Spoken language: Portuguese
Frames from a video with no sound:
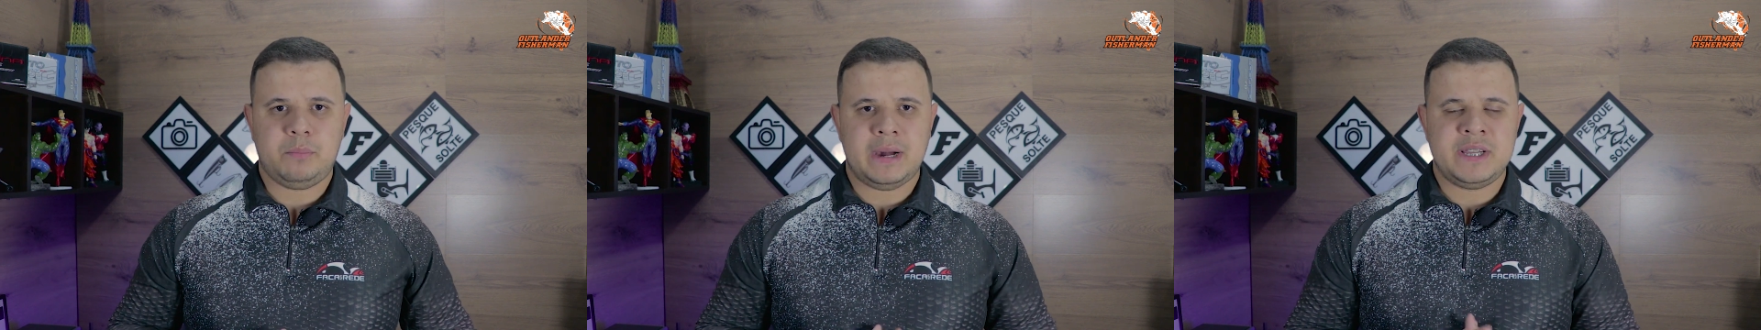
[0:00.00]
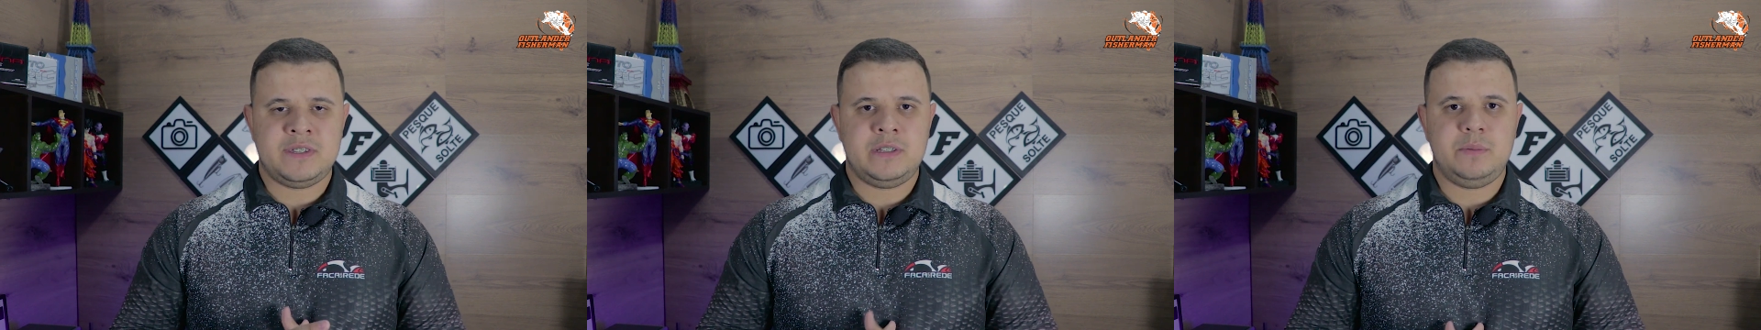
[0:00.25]

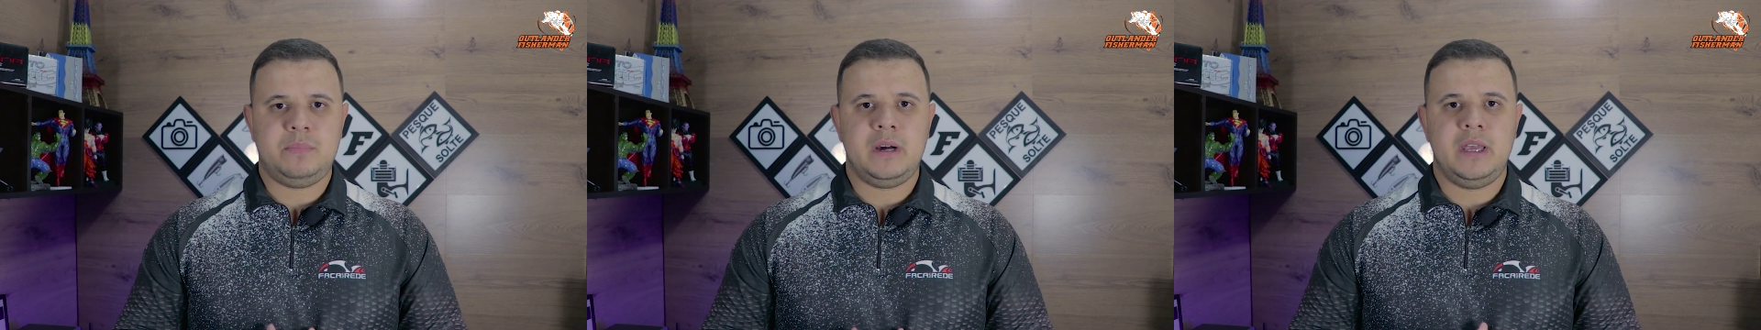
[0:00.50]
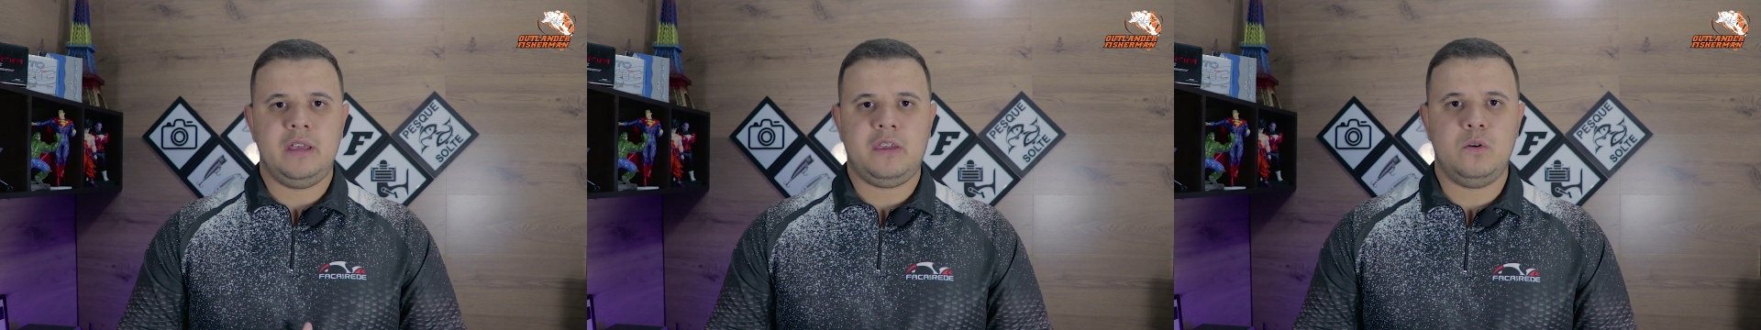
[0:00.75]

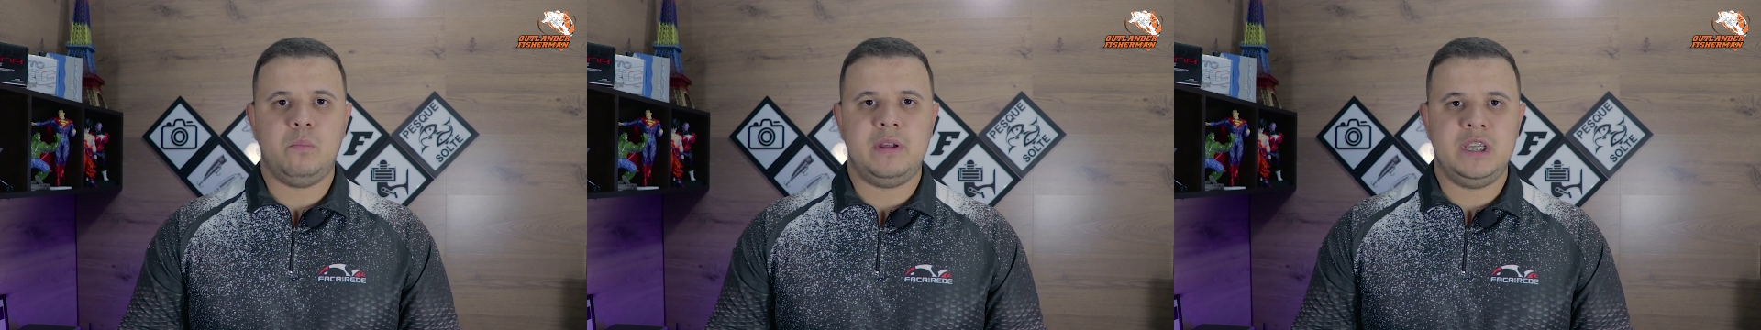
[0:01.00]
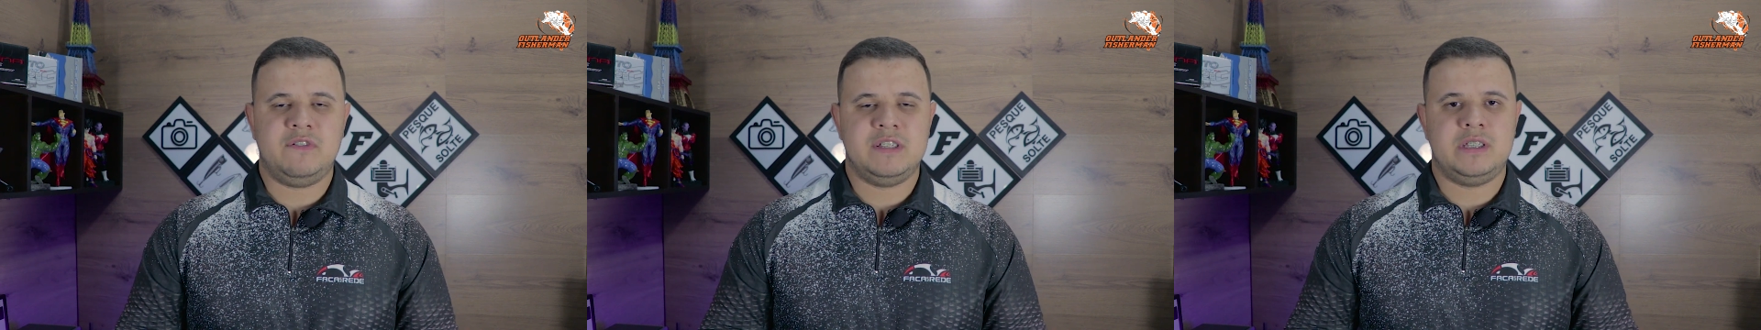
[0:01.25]
participa aí que o
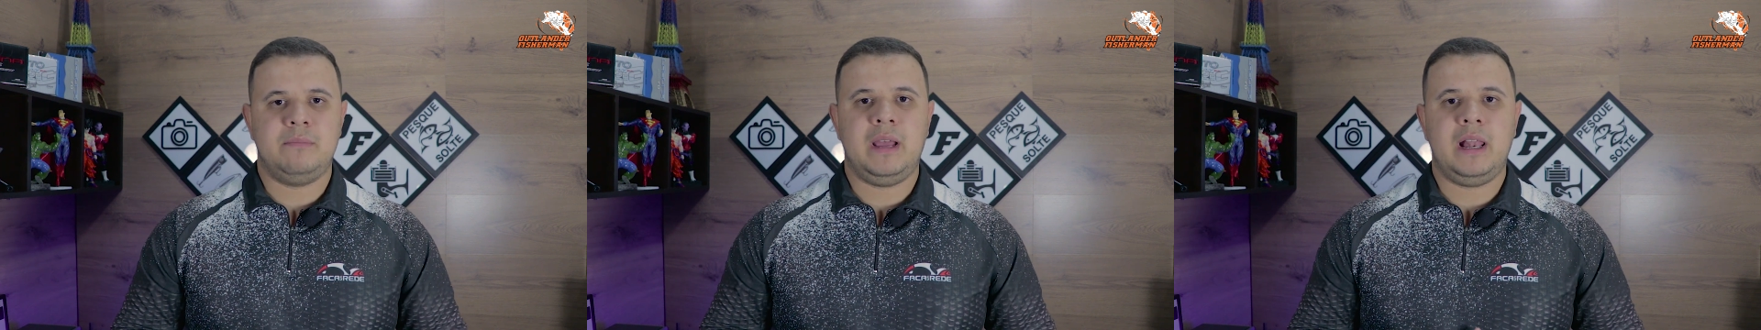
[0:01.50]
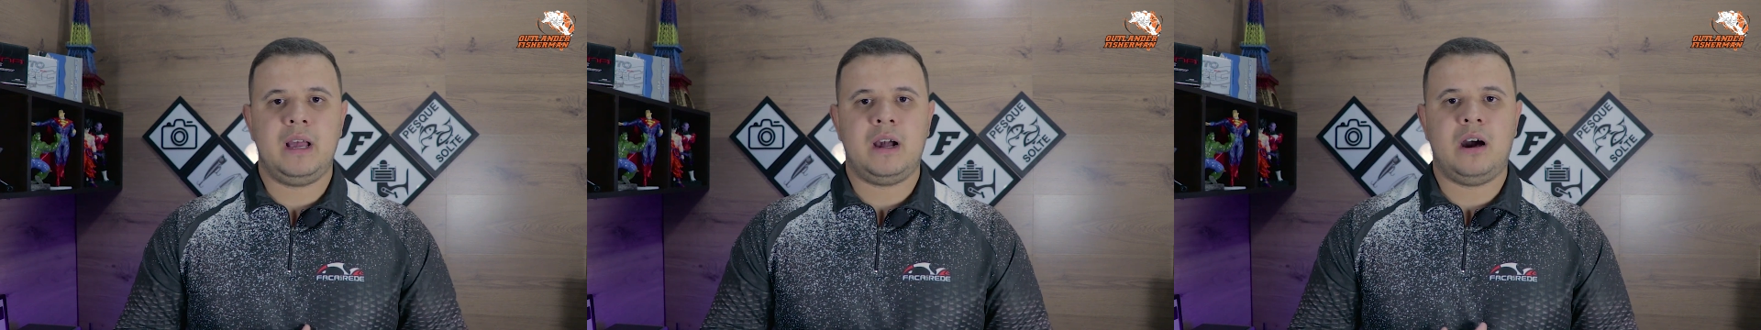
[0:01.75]
brinde vai ser
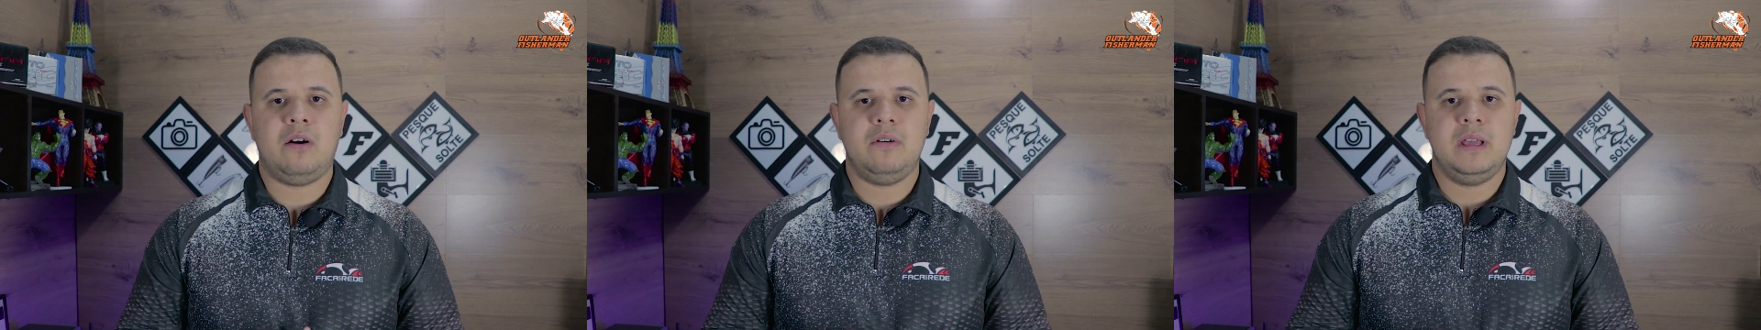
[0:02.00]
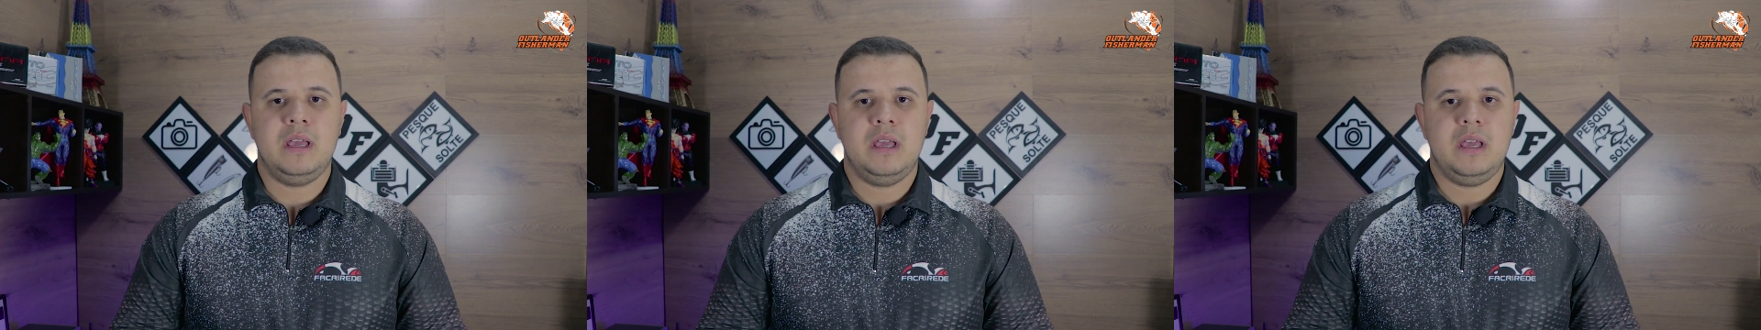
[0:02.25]
bem
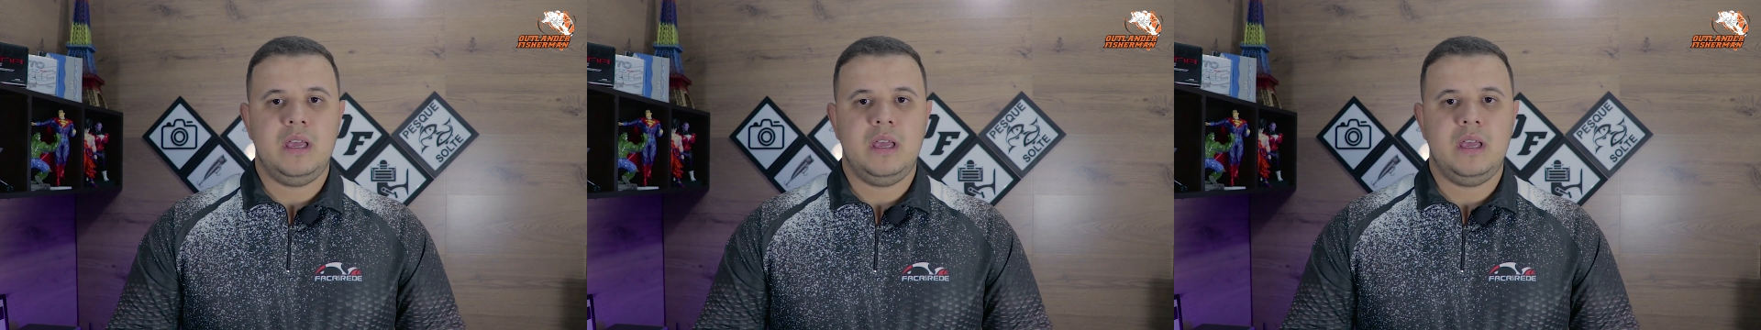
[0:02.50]
legal.